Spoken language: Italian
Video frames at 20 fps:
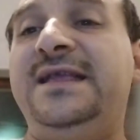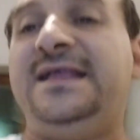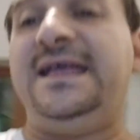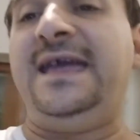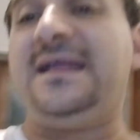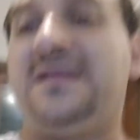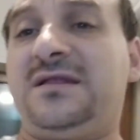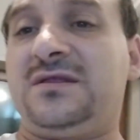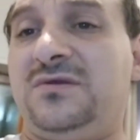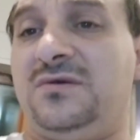è
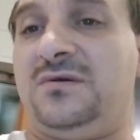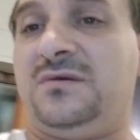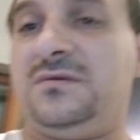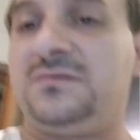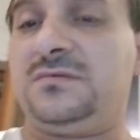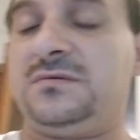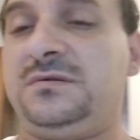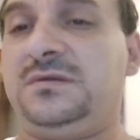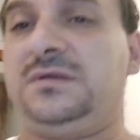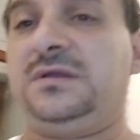
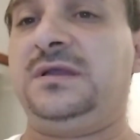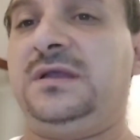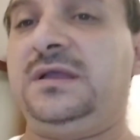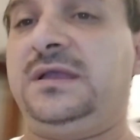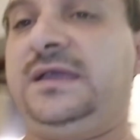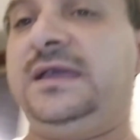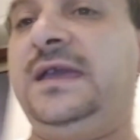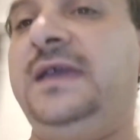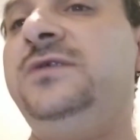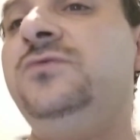detto
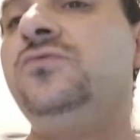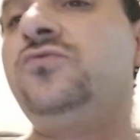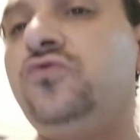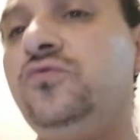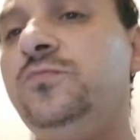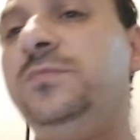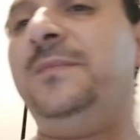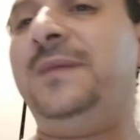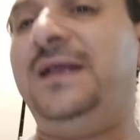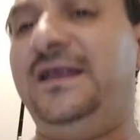che
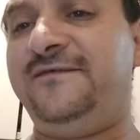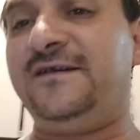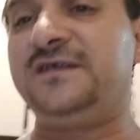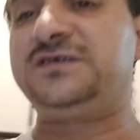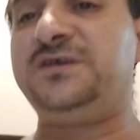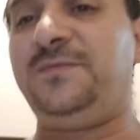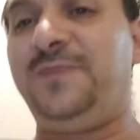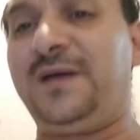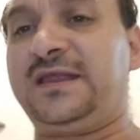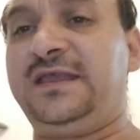YouTube me li
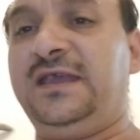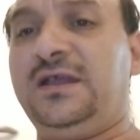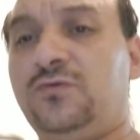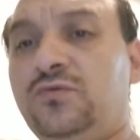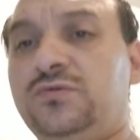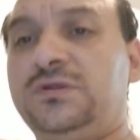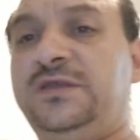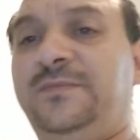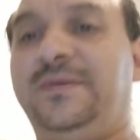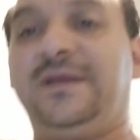faccia partire
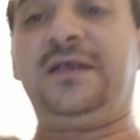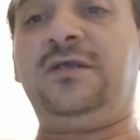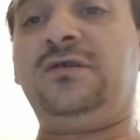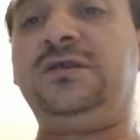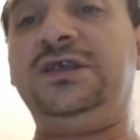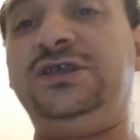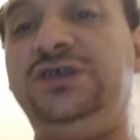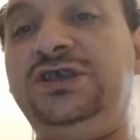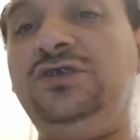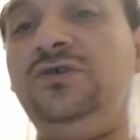tutti, perché non
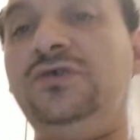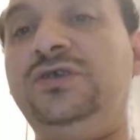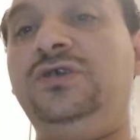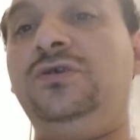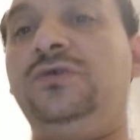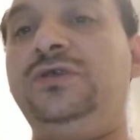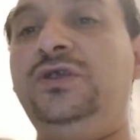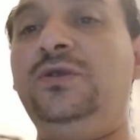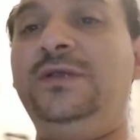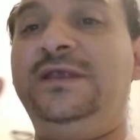decido
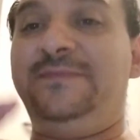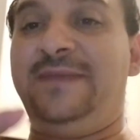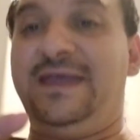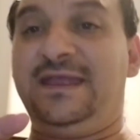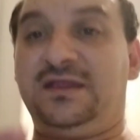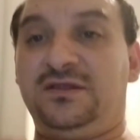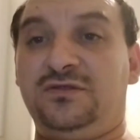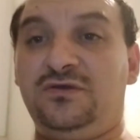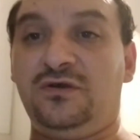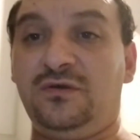io, io li
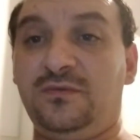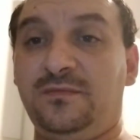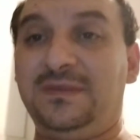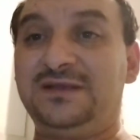metto,